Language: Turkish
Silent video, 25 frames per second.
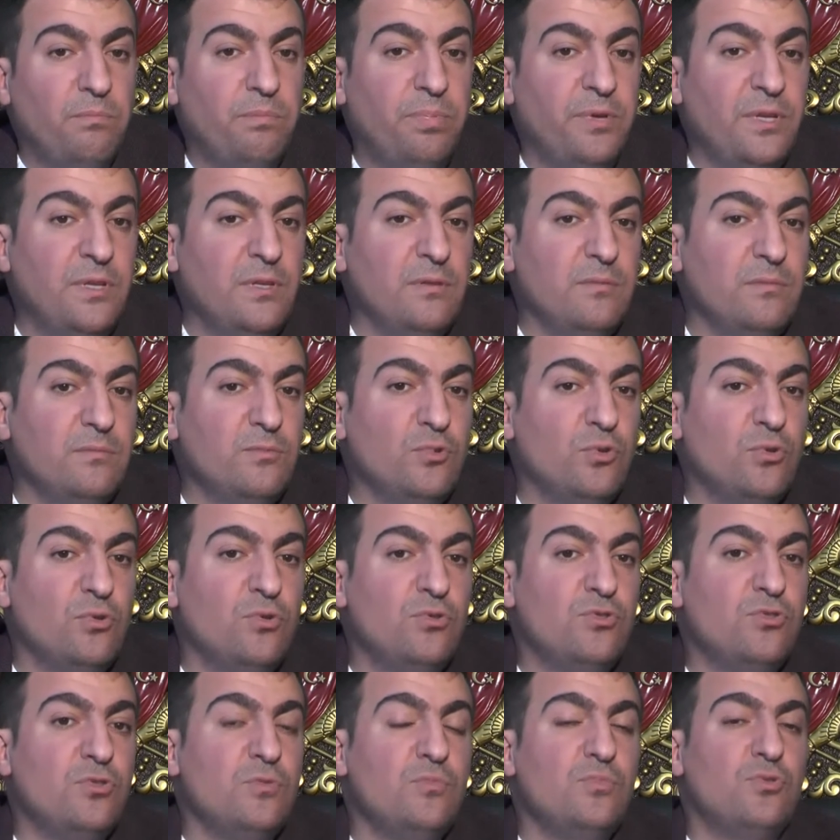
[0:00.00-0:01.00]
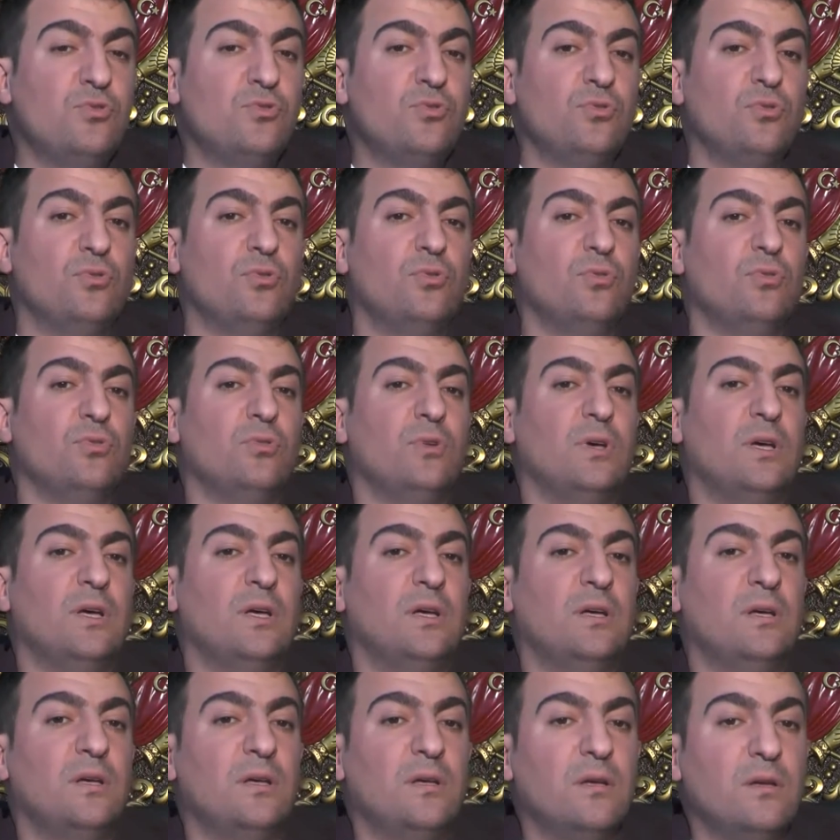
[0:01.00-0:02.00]
Benim görüşüm şu, e,
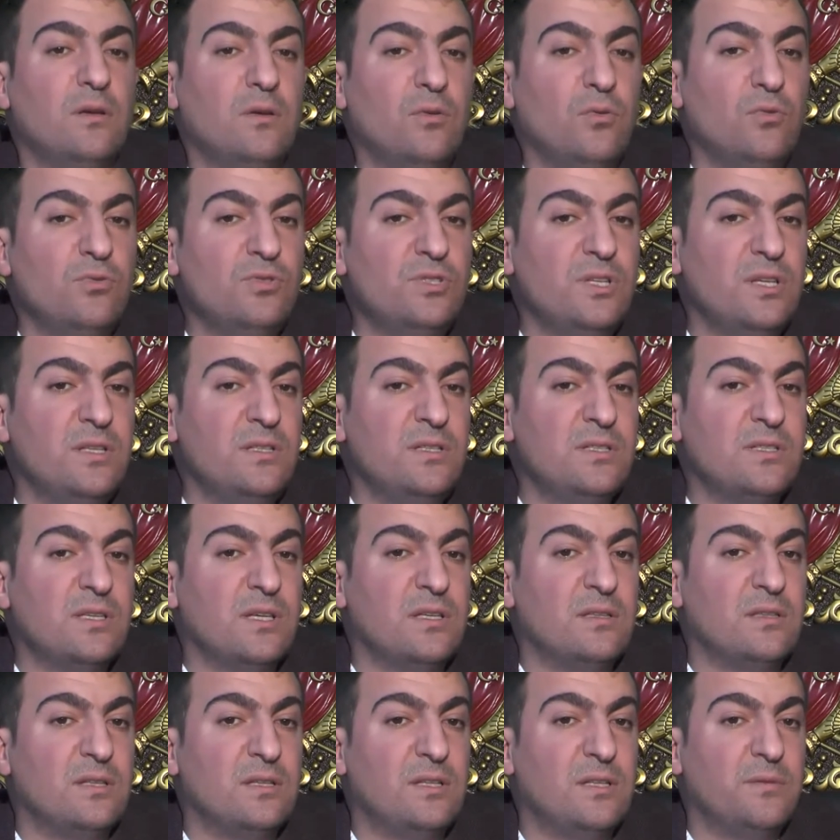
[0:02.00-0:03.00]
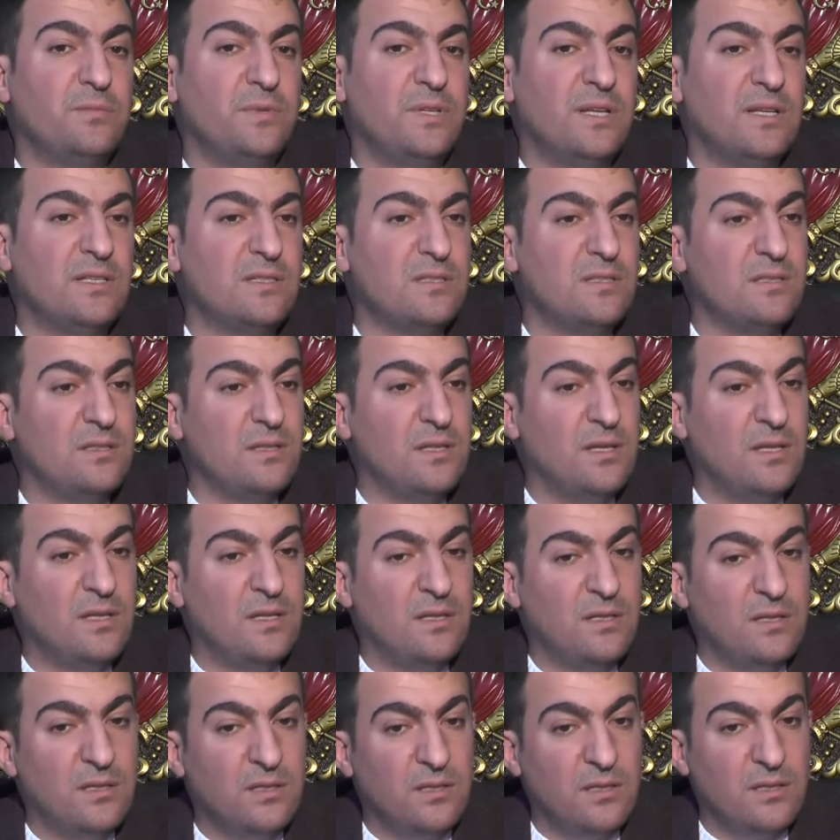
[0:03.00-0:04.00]
önce insanlara biraz
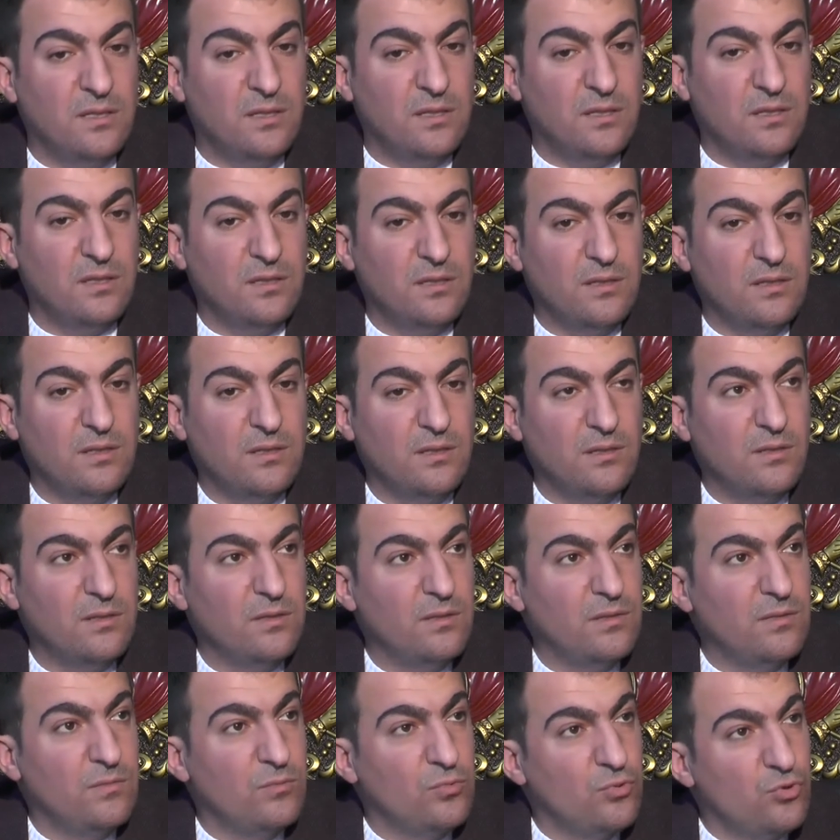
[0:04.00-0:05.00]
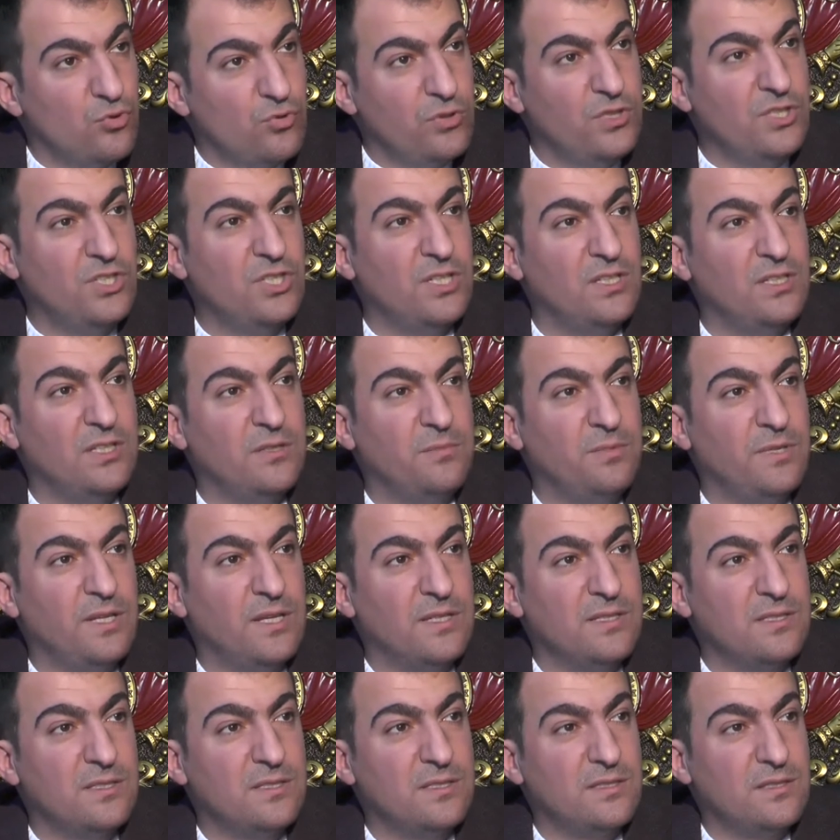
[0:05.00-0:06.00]
e, şu işe de
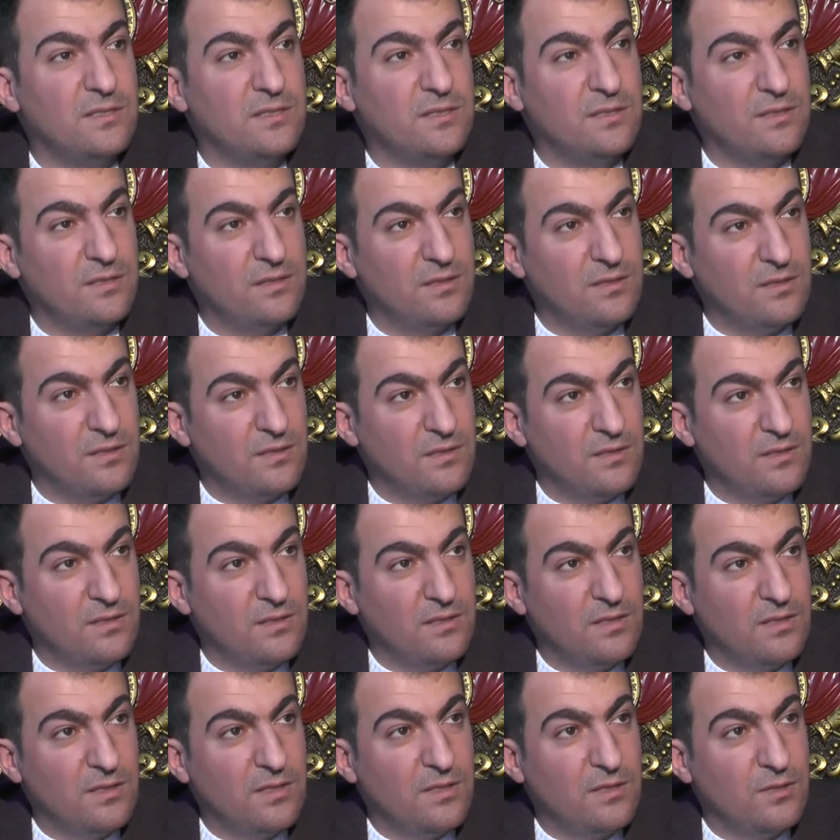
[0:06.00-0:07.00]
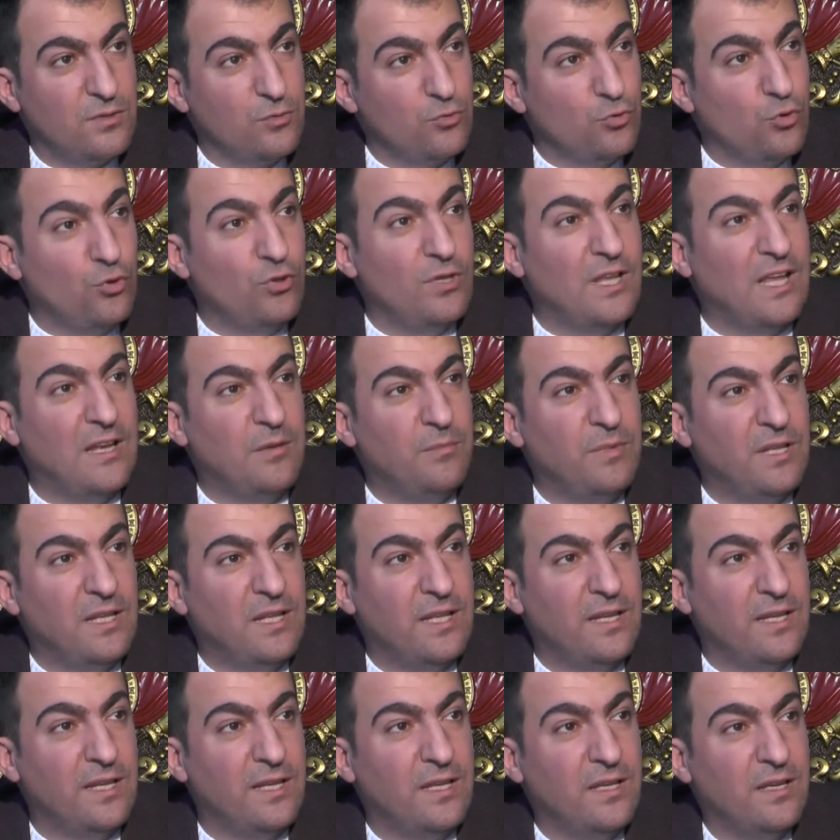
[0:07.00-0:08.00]
biraz
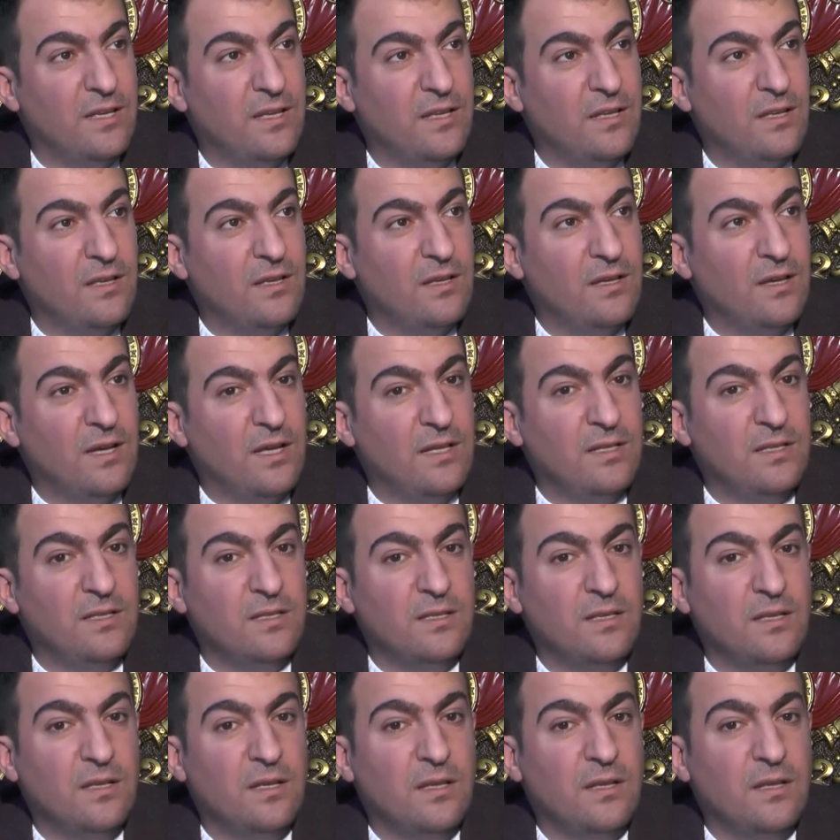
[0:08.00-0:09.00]
yönelmeleri. Hani